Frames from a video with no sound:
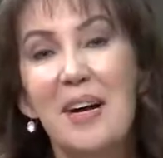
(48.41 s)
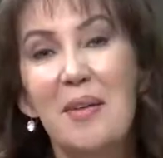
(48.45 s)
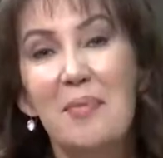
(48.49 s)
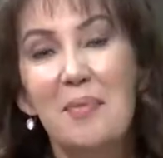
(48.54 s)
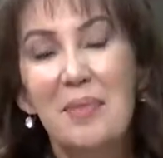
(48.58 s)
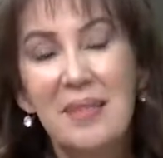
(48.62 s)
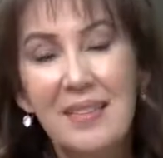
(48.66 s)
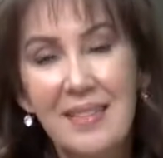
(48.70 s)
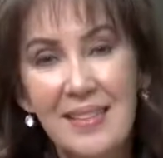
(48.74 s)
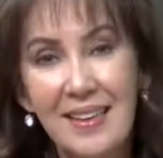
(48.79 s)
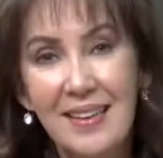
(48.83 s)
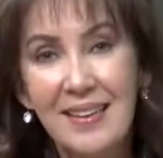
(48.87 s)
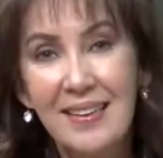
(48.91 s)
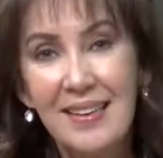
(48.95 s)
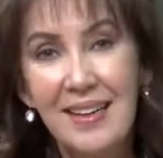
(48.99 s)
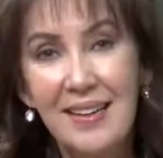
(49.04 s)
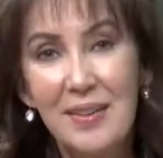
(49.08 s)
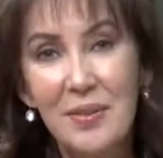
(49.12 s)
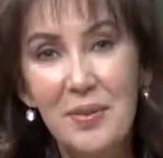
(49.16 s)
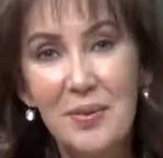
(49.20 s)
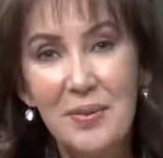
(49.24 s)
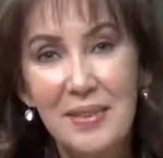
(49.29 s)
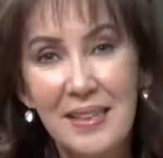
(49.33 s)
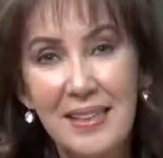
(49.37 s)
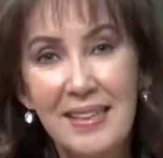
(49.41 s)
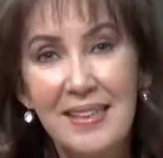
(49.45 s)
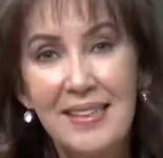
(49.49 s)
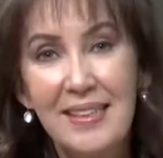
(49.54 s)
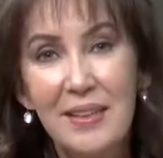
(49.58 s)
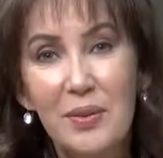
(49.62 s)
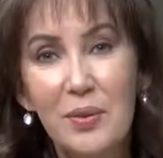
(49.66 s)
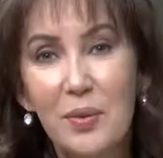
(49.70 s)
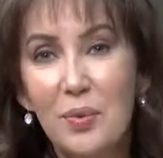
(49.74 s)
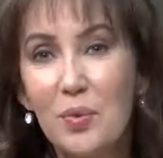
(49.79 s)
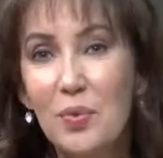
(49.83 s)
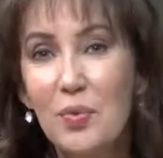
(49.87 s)
Masallar üzerine
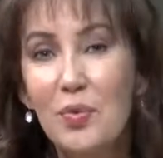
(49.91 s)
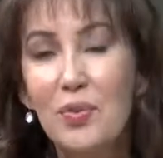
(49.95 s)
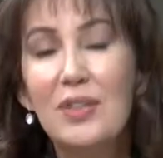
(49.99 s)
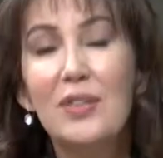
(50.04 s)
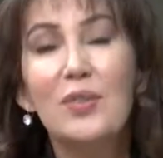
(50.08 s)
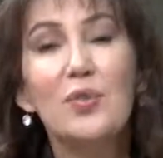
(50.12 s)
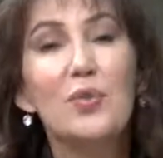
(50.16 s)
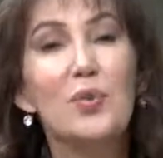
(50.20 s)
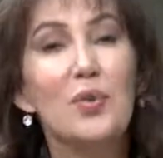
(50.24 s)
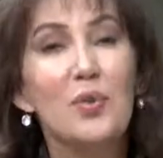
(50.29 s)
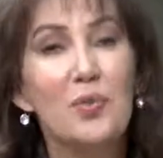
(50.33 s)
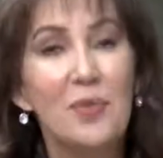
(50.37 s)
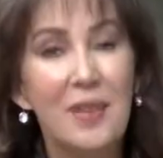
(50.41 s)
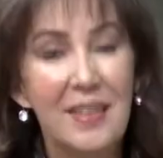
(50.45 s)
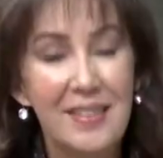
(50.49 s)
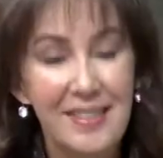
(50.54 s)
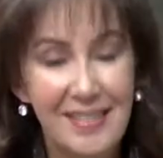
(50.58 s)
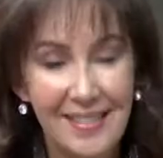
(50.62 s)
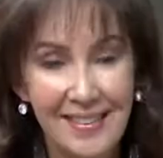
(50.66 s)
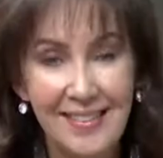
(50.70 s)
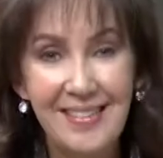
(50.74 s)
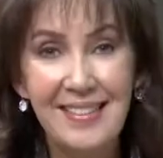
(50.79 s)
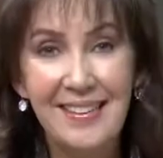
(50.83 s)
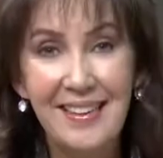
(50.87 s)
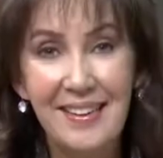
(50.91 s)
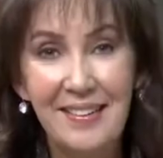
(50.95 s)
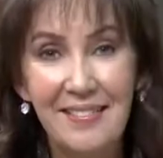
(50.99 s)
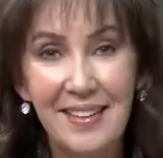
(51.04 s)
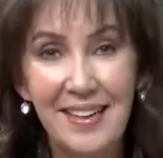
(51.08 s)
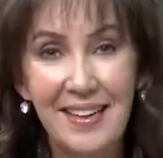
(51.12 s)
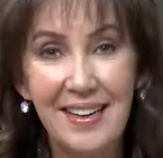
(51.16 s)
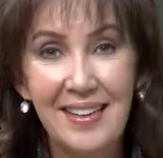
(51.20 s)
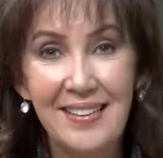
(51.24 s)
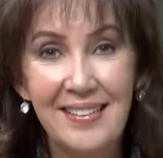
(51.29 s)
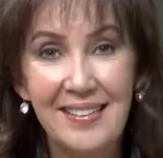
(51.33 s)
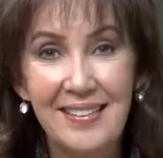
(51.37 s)
konuşacak çok fazla şey
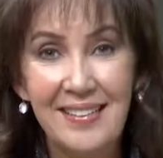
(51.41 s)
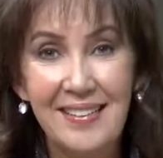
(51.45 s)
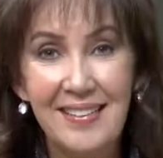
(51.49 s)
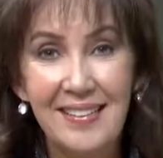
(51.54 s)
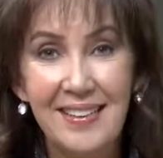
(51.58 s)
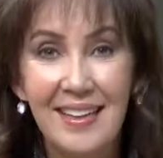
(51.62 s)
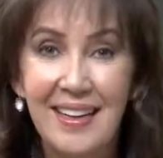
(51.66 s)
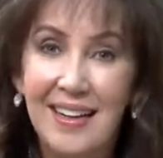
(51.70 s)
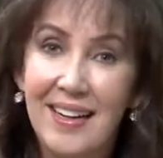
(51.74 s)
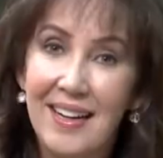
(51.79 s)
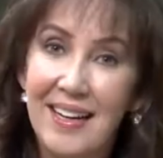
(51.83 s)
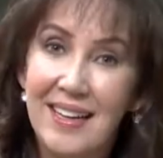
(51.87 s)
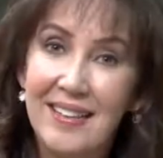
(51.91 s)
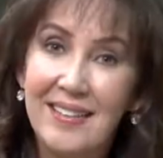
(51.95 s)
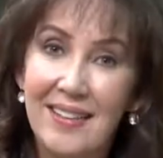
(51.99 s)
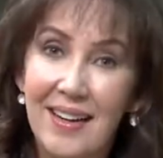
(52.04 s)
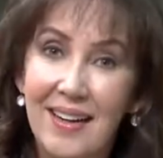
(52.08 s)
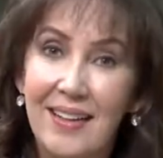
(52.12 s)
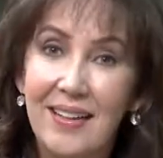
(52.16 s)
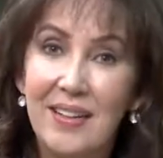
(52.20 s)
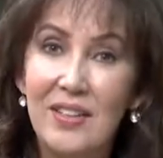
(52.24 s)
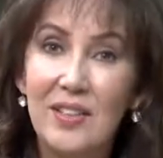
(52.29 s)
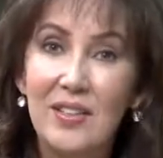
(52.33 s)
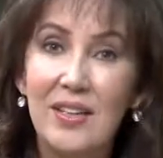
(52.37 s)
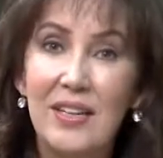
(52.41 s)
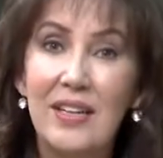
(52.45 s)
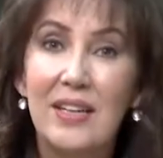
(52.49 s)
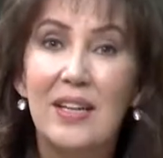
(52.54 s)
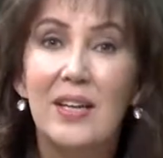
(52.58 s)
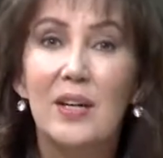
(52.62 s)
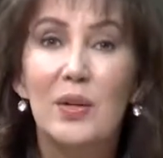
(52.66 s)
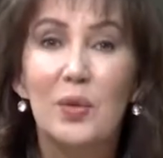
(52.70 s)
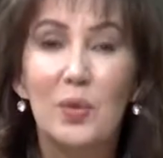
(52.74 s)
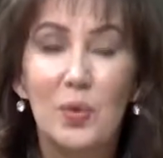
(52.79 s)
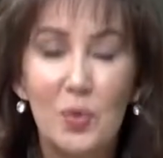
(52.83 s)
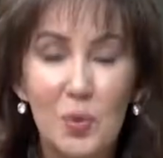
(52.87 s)
var aslında. Sadece
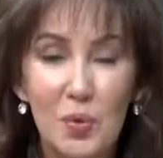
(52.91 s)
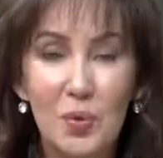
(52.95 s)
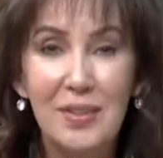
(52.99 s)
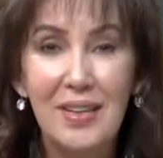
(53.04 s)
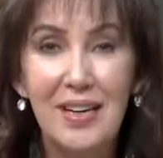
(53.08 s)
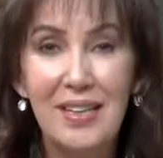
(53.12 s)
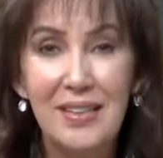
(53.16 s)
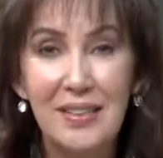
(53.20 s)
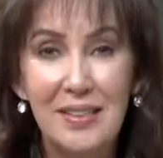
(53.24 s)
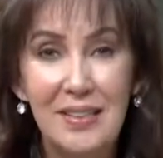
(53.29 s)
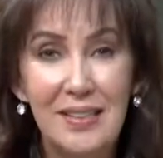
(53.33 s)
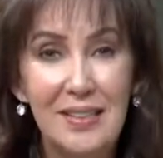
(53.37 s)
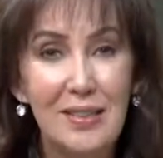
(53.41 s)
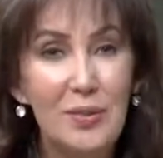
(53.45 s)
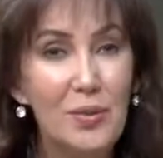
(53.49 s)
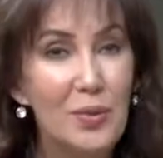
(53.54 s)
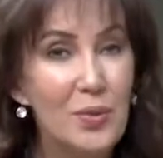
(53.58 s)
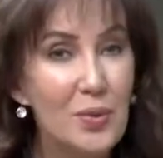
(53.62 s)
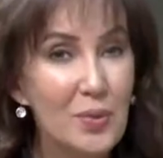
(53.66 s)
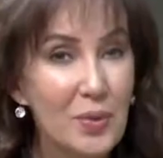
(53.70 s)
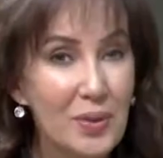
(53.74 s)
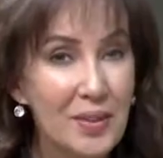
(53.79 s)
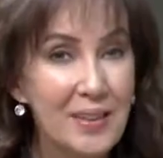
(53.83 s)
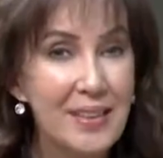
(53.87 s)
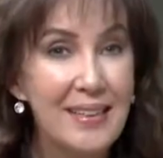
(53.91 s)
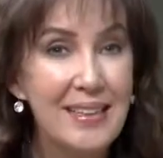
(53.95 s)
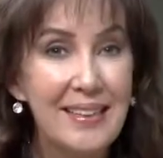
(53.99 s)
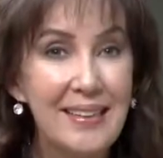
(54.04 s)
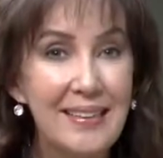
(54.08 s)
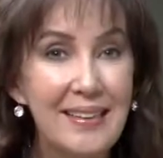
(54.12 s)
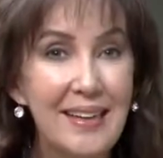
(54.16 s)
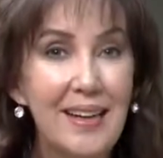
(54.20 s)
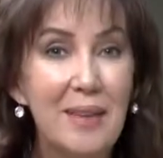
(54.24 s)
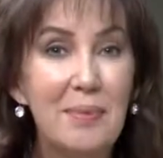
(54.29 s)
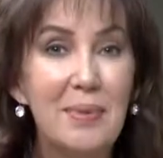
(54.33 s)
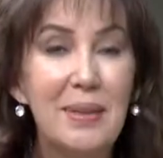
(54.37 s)
küçük yaştaki çocuklara
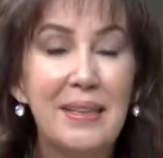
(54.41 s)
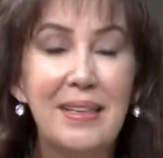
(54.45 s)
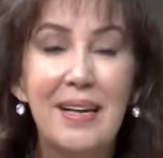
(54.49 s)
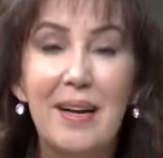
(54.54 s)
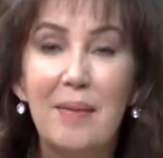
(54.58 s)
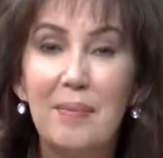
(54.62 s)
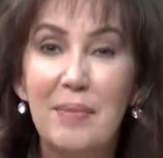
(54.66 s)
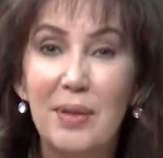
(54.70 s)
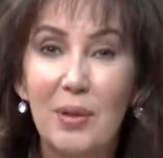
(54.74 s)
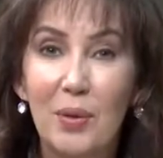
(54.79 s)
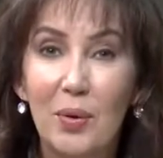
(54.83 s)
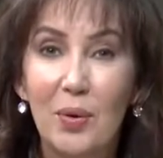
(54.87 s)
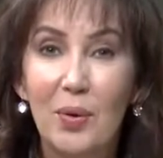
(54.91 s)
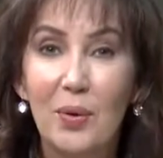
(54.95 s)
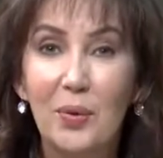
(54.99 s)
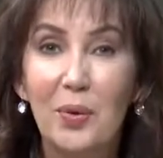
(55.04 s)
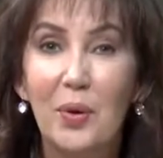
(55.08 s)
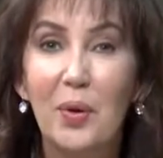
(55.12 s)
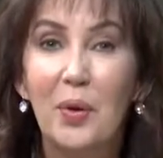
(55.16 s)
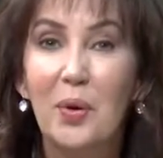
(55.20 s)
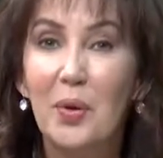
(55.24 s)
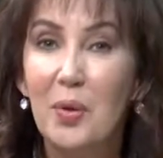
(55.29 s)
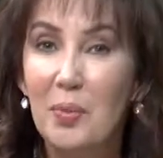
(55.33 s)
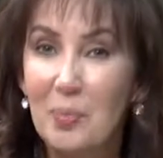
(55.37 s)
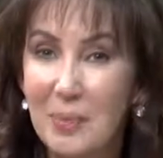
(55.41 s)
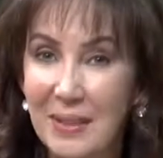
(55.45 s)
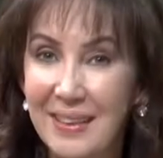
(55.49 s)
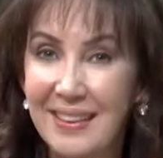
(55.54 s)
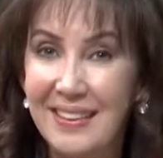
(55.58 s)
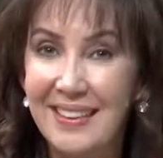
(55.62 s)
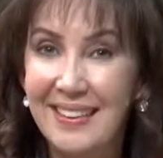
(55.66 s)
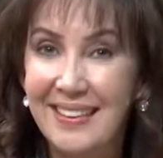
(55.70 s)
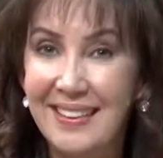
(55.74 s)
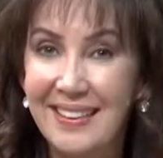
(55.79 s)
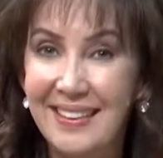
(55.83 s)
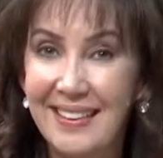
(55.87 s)
hitap eden bir olgu
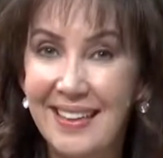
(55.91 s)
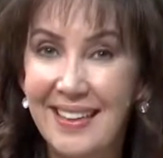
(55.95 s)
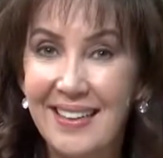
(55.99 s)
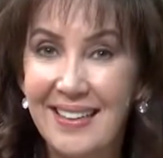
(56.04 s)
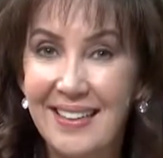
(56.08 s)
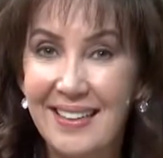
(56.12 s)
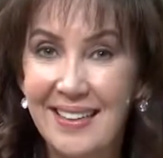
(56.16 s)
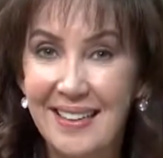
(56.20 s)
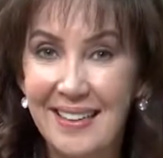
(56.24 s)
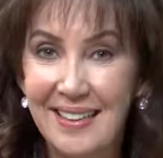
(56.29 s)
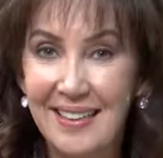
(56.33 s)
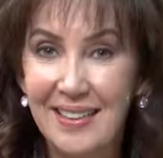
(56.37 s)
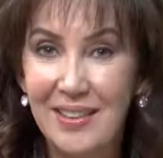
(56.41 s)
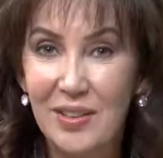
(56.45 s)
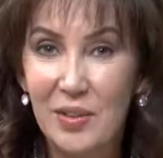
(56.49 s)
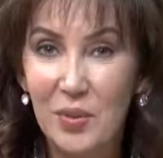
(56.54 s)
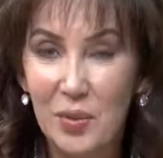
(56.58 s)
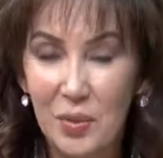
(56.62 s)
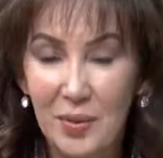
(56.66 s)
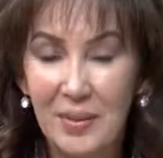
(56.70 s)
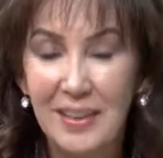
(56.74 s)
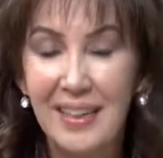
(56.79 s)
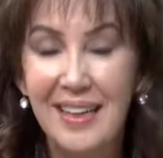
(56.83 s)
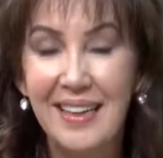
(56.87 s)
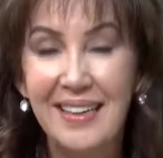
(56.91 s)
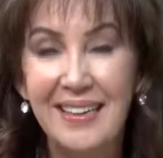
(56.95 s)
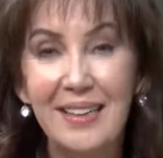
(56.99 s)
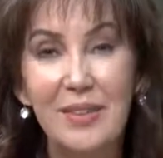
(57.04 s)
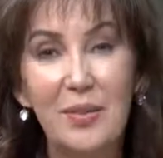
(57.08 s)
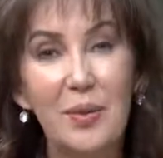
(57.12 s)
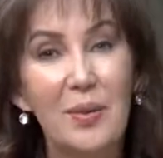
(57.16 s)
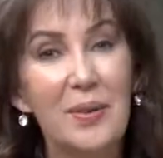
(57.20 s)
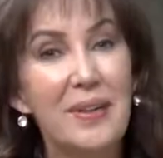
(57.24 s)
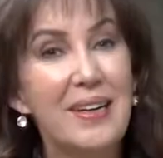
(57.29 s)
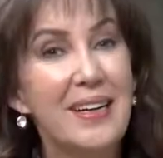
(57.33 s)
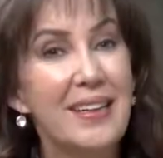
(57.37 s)
olmadığını da e, çok daha
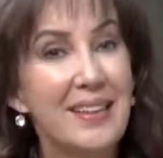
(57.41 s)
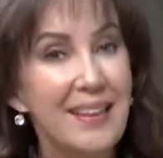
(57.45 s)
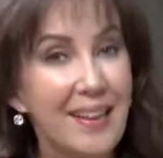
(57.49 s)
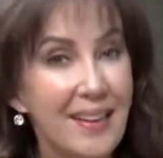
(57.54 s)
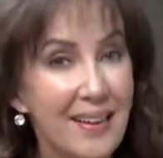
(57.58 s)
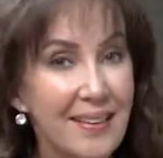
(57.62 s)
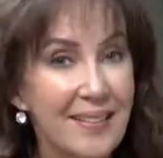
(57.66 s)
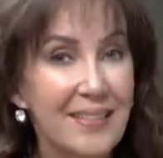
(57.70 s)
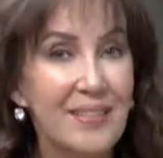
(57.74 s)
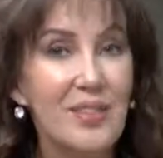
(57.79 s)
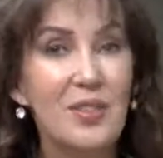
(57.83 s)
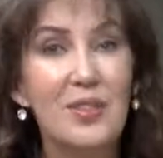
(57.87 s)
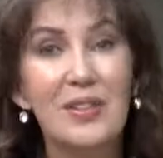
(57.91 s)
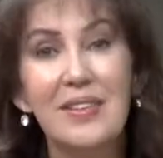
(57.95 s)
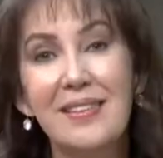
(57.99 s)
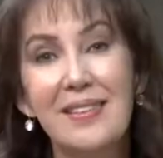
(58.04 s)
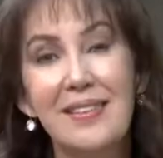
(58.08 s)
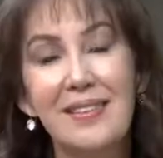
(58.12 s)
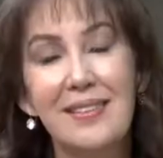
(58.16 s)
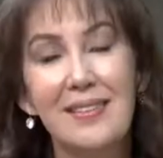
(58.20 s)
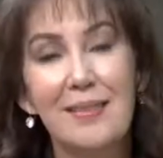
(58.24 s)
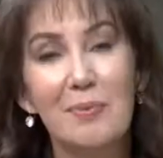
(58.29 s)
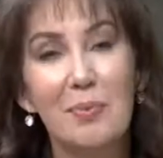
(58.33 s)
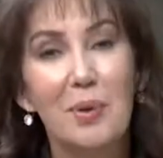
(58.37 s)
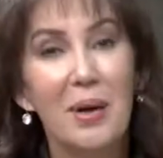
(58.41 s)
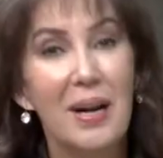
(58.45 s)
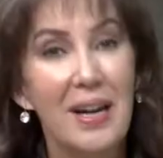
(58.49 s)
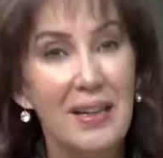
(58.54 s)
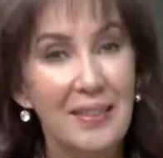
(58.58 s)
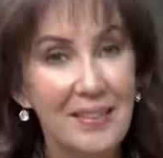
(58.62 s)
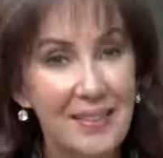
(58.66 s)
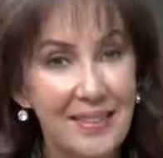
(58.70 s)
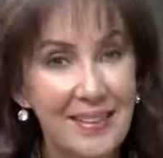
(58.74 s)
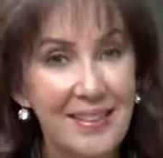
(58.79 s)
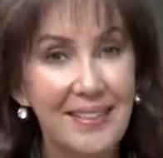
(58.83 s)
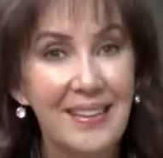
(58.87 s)
net olarak olarak anlayacaksınız bu
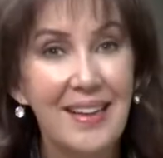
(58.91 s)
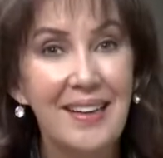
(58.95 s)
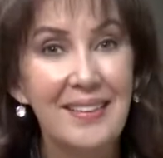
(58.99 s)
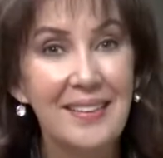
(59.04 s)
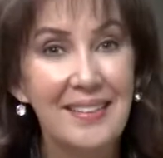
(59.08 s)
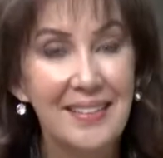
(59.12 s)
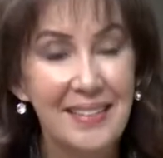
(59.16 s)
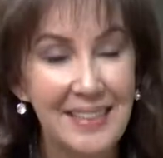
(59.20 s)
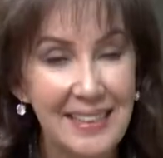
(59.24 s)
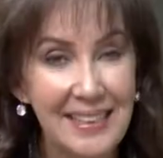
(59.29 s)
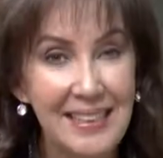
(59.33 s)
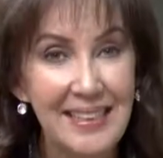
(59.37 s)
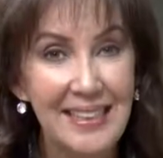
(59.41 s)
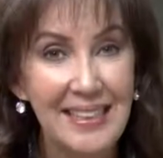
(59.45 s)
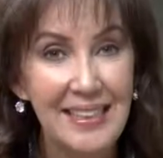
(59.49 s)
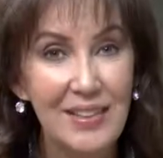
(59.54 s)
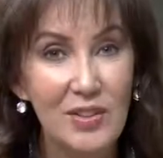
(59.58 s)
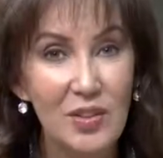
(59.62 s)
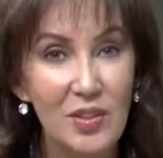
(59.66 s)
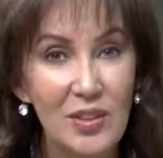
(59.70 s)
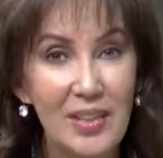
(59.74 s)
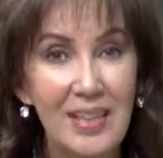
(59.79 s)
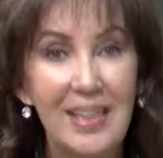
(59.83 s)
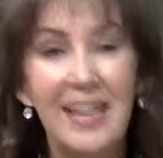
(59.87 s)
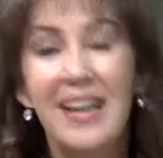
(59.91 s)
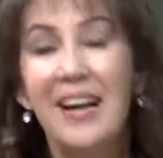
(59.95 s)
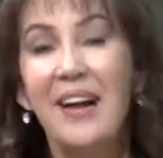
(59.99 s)
anlatılanları dinleyince.